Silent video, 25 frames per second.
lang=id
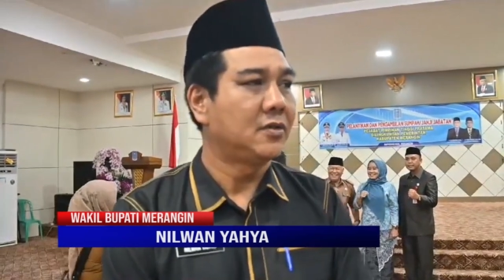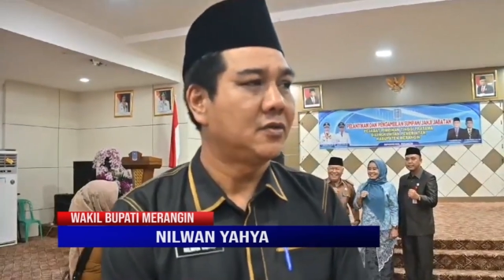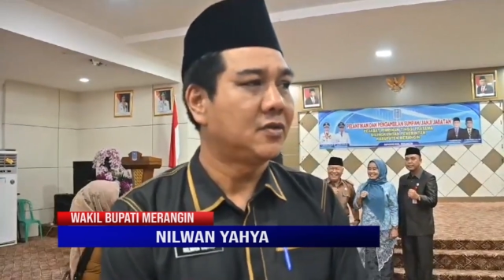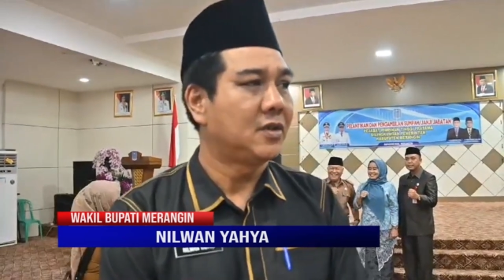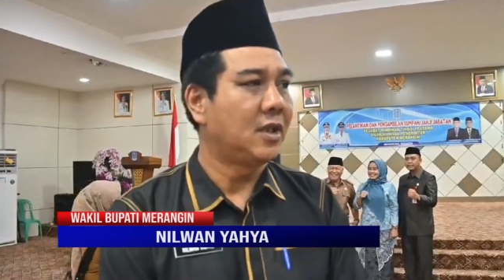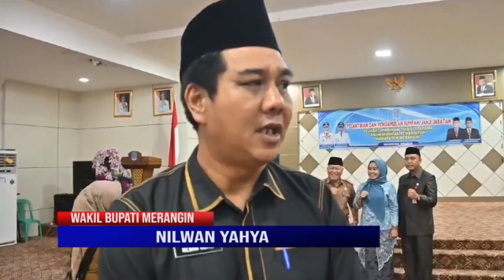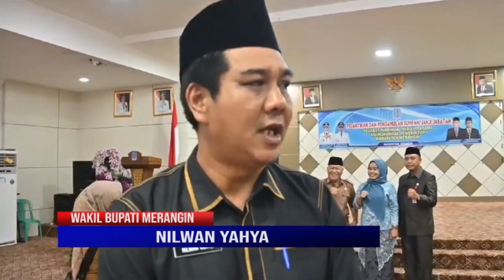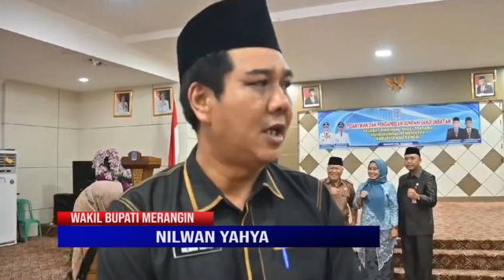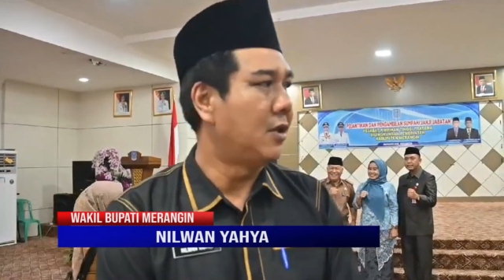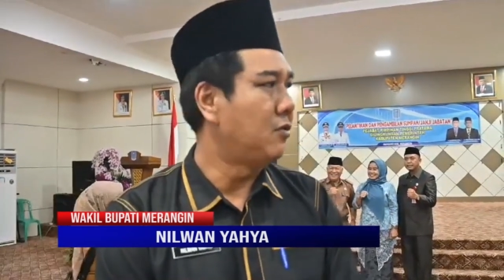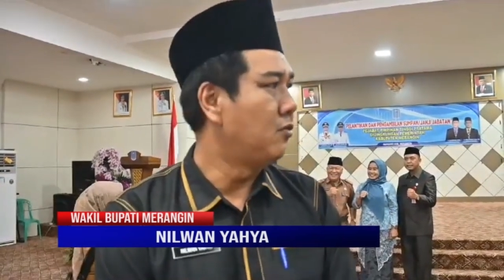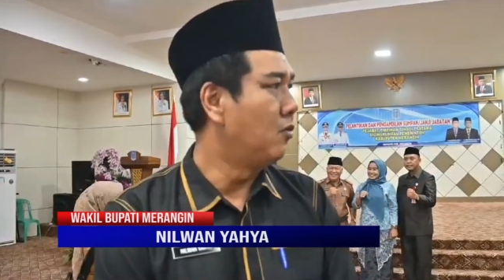
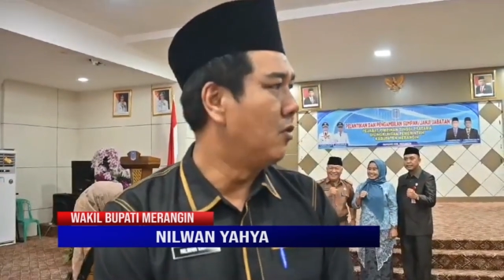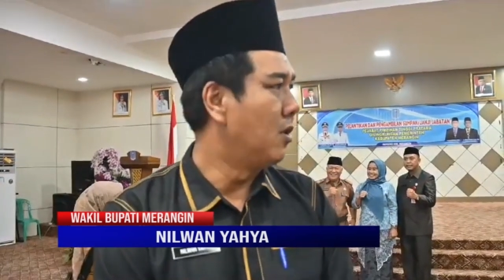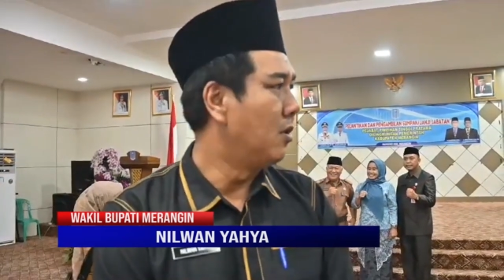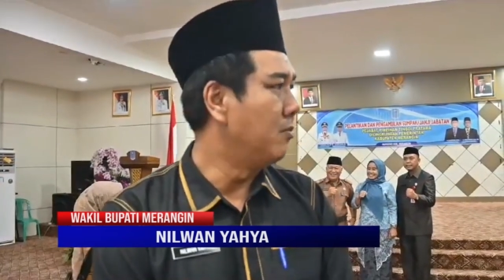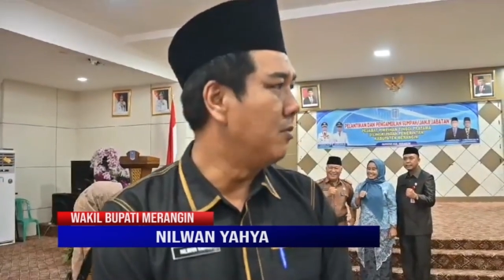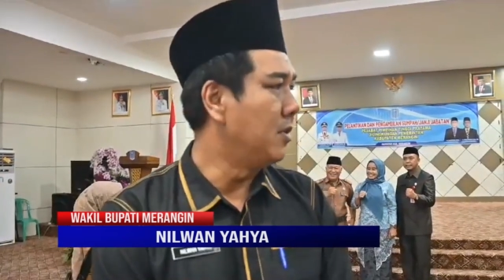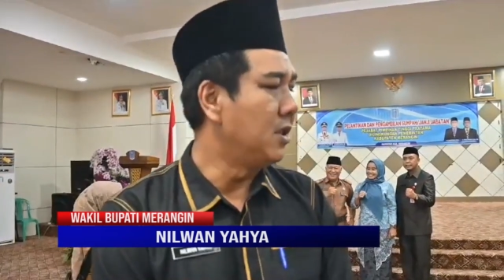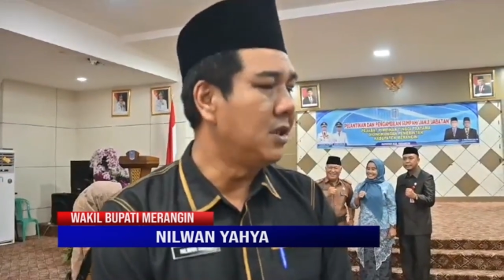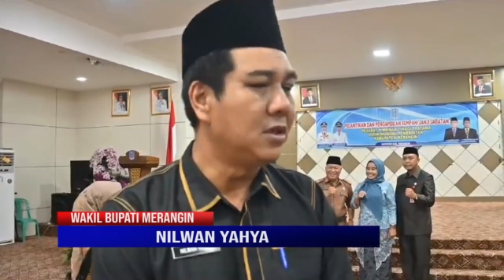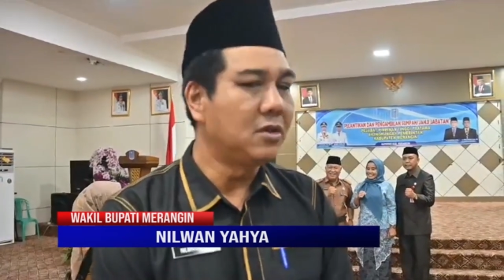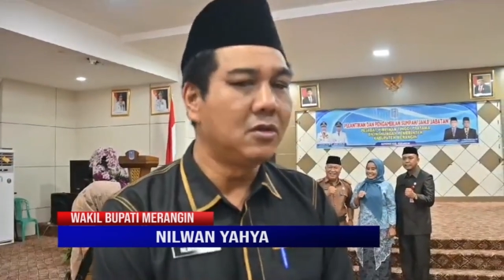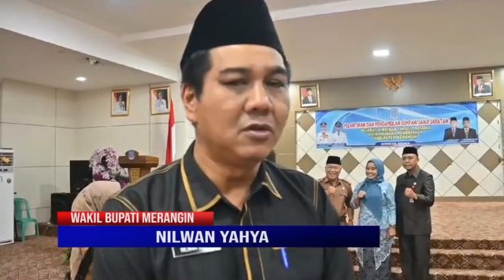setelah dua
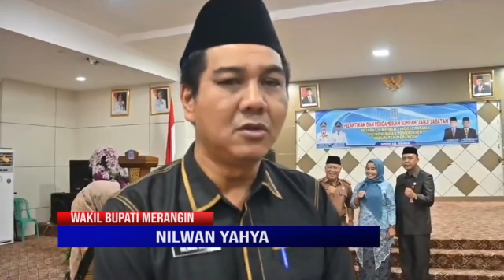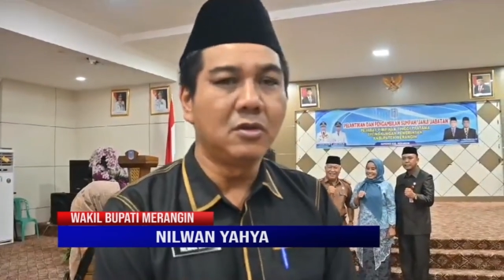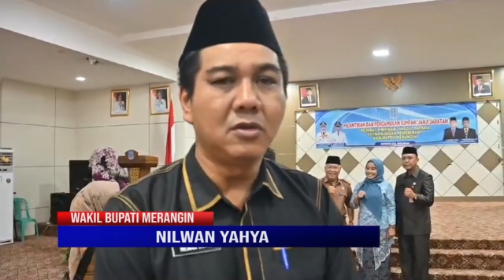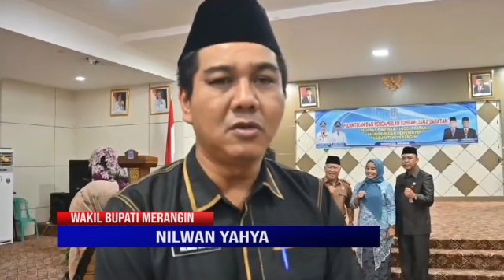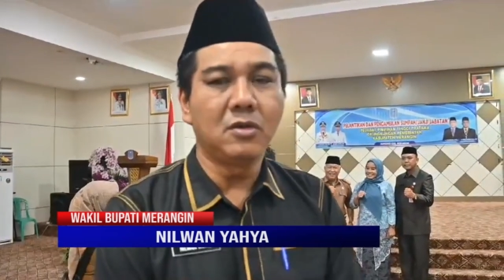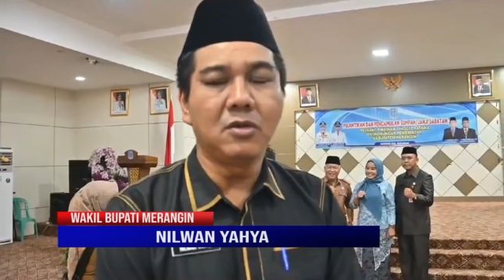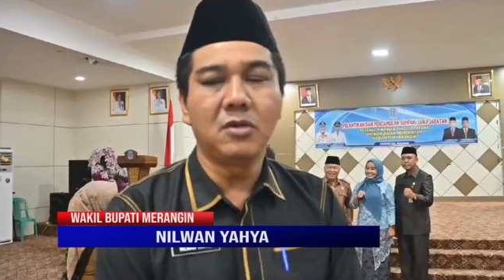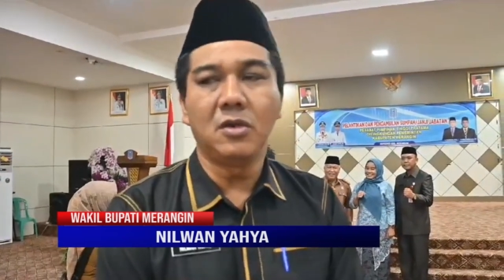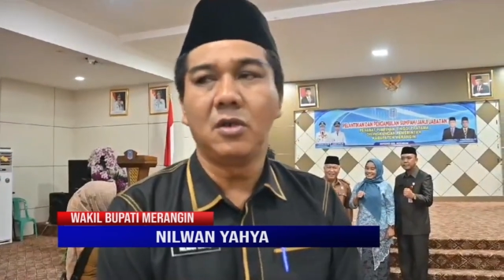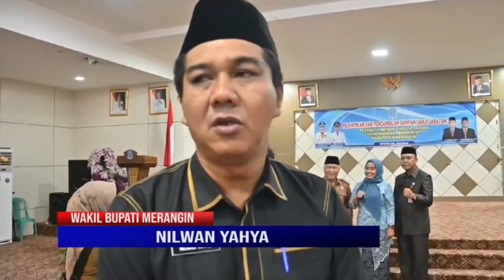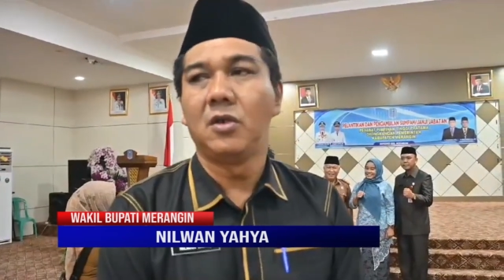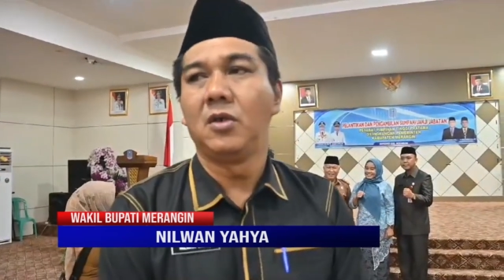
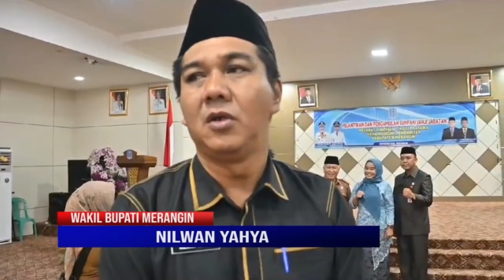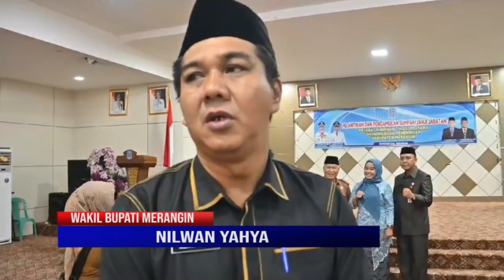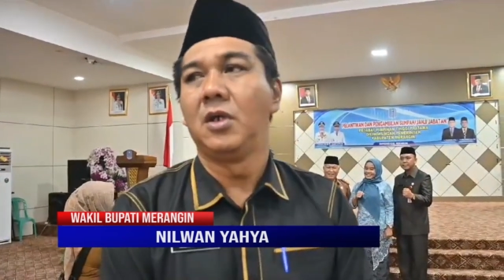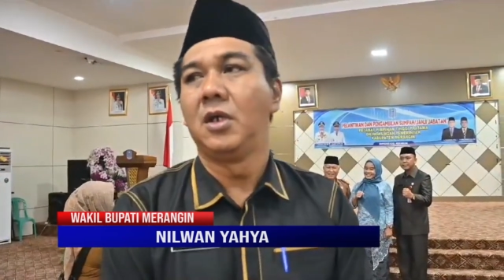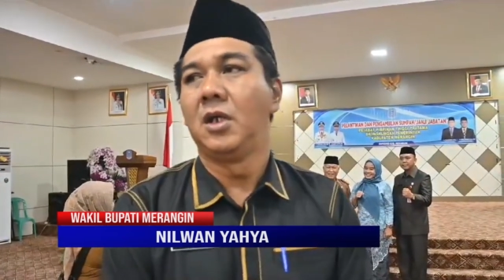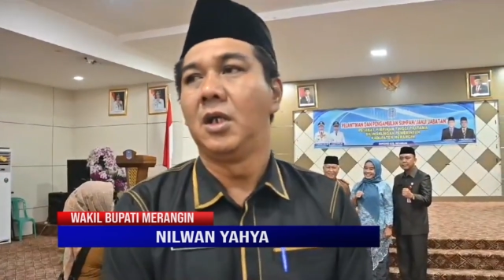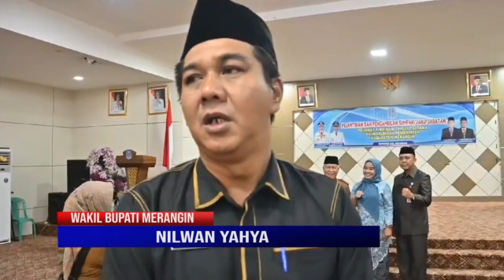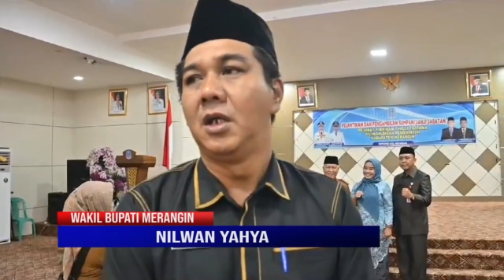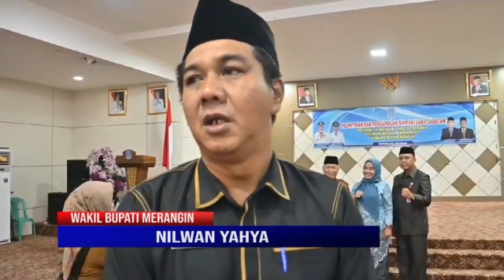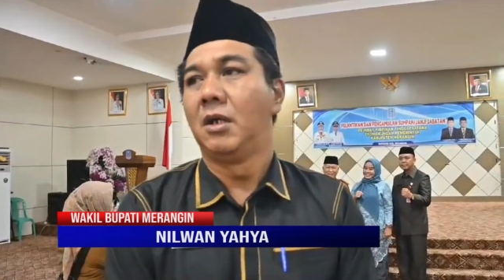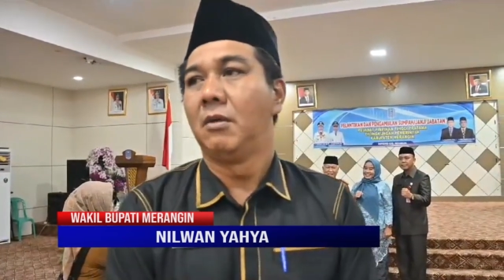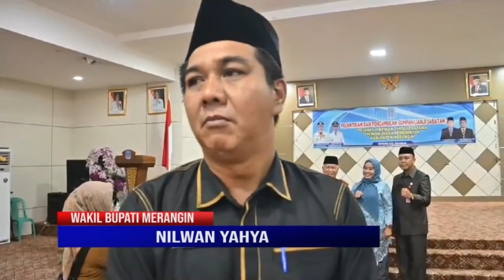minggu
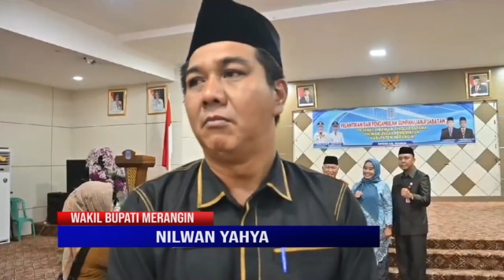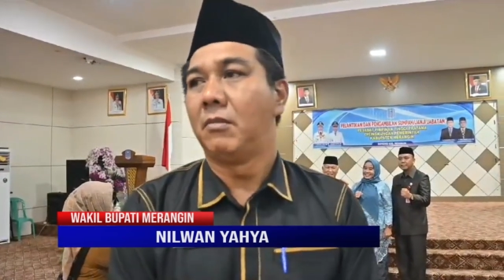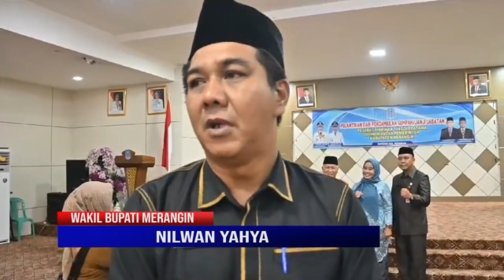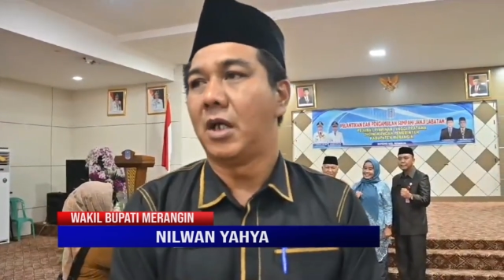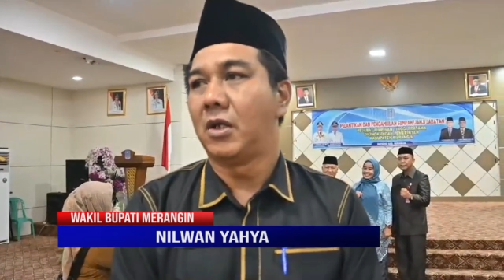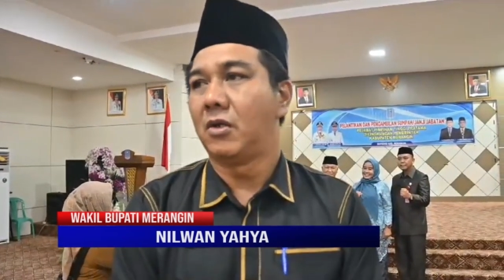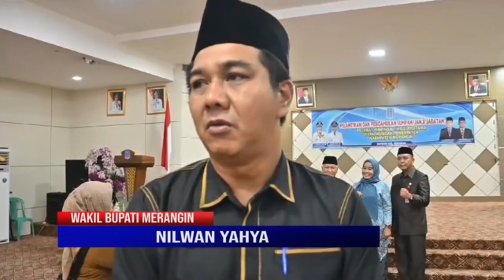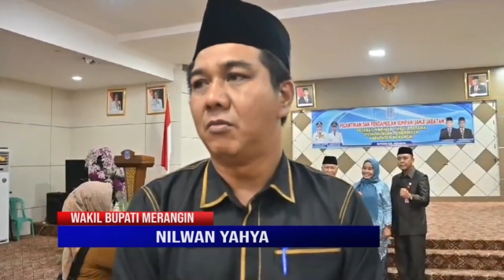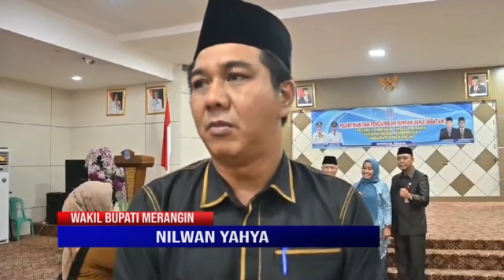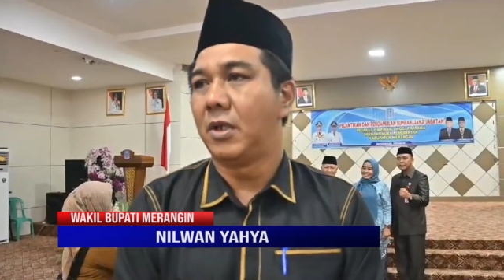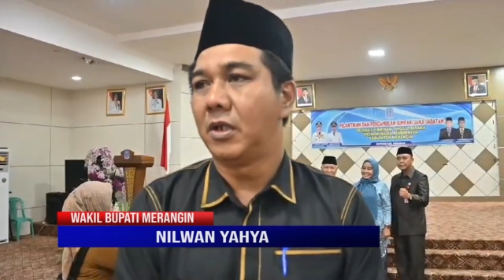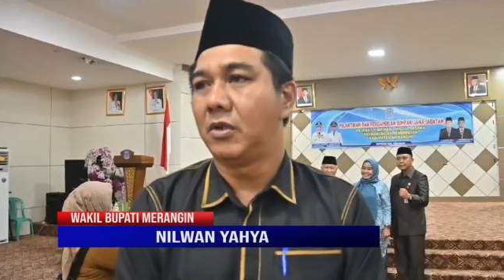
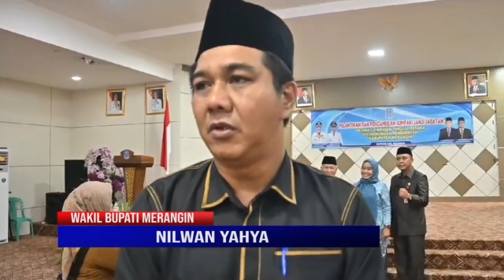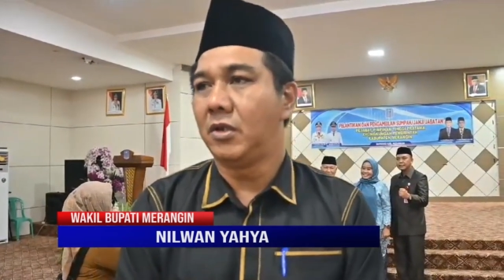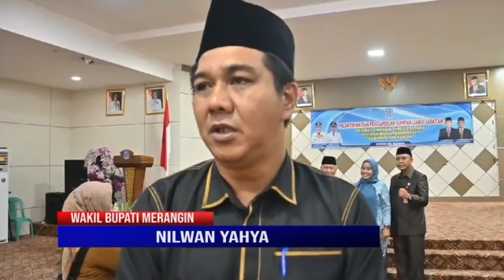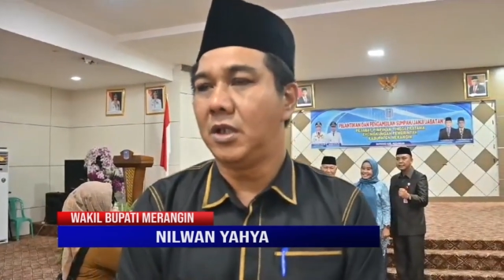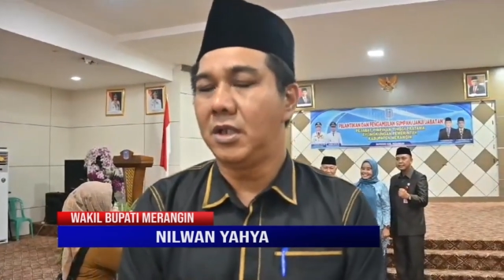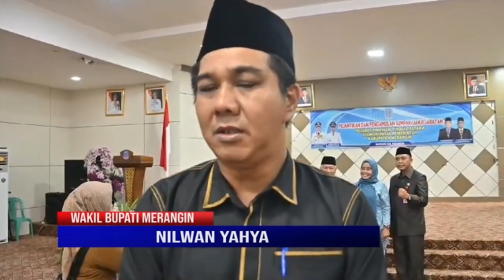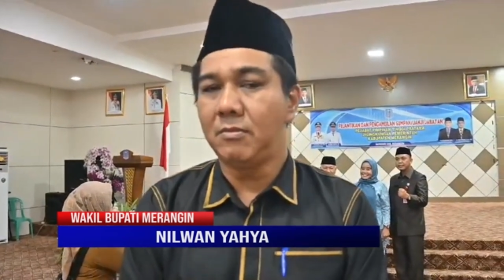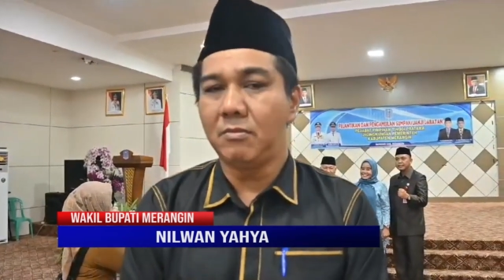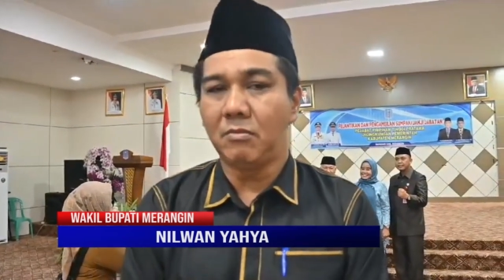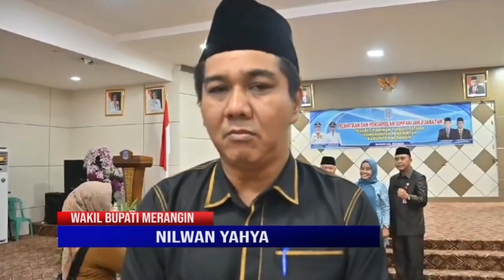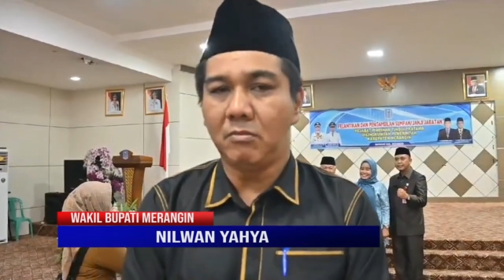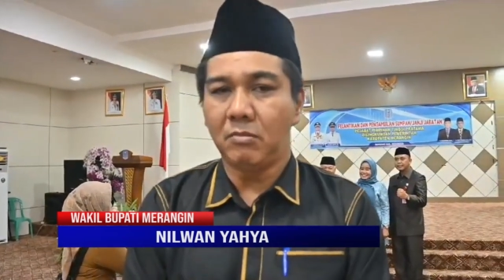baru-baru
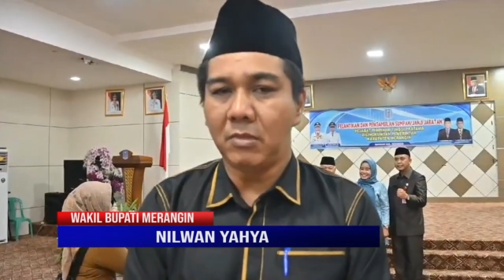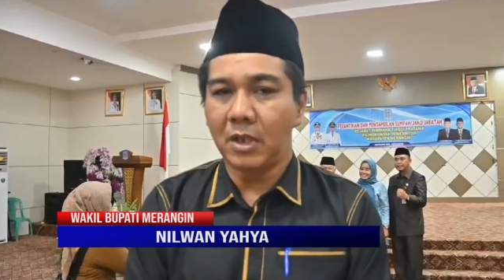ini